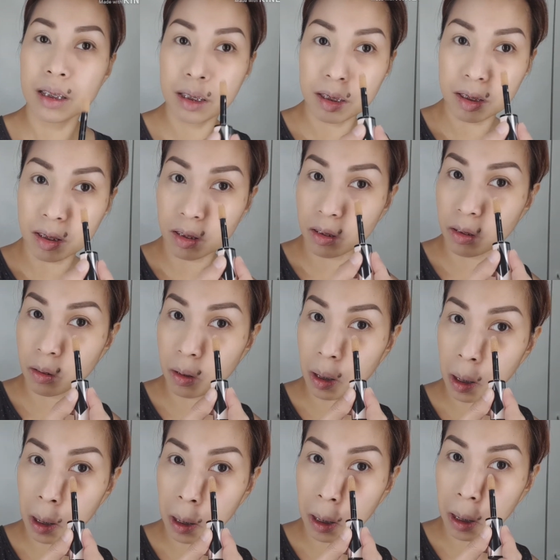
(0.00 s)
So,
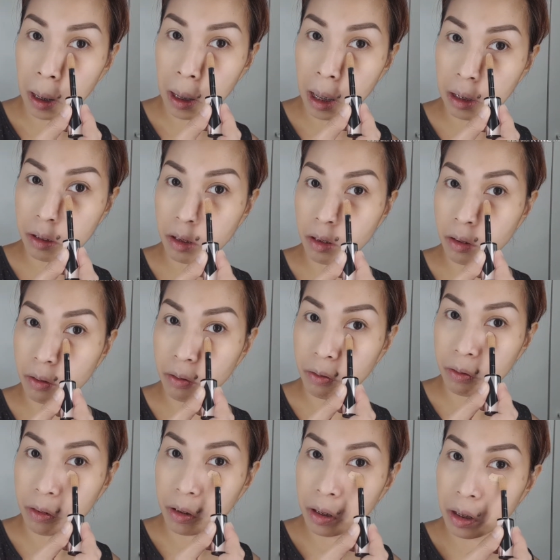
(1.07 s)
ito yung
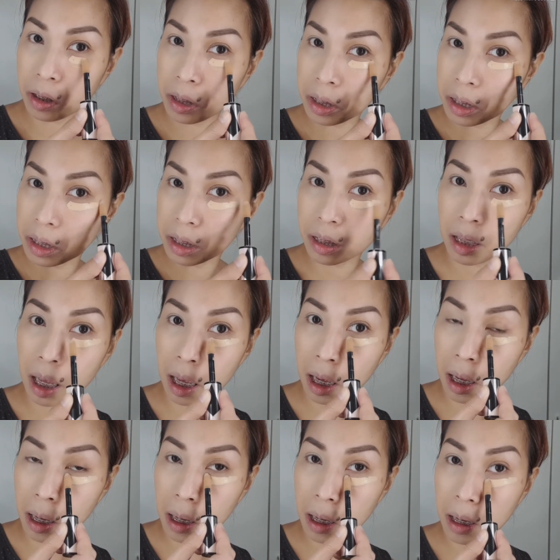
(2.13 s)
first
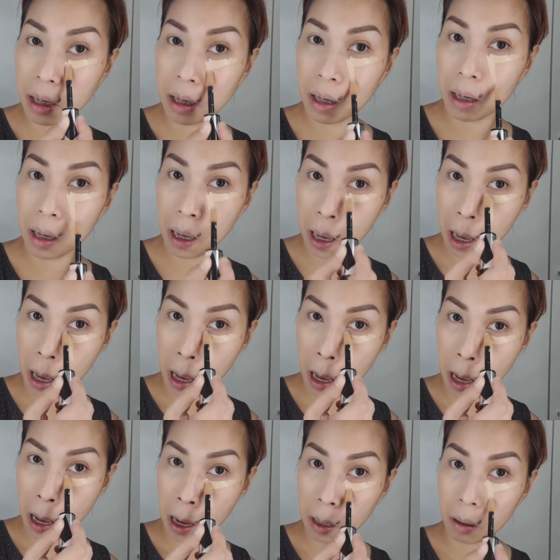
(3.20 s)
na
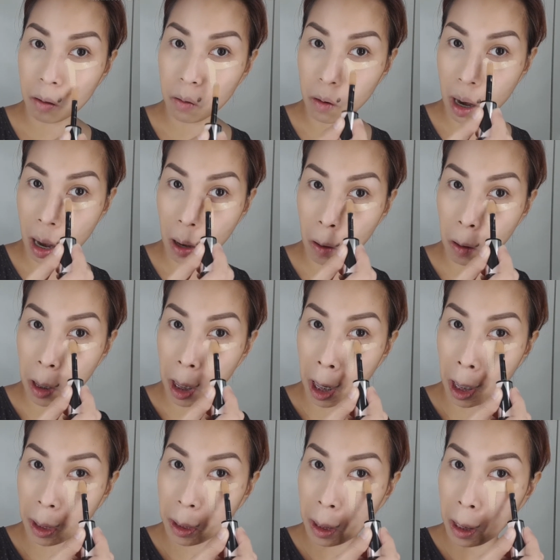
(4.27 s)
kuha ko
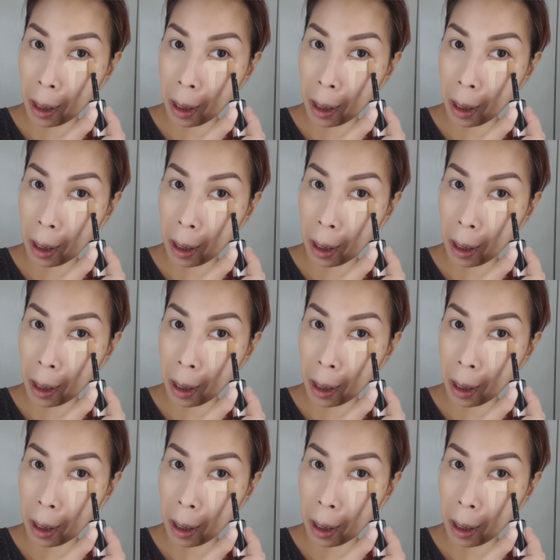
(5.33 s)
ulit.